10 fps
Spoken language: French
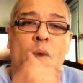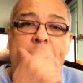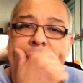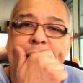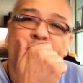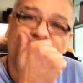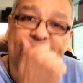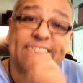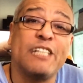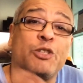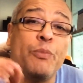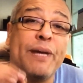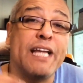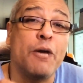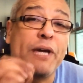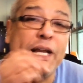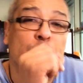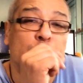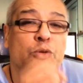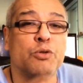Ouais, cette semaine, il y a eu
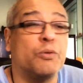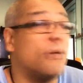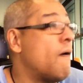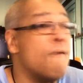quelque chose de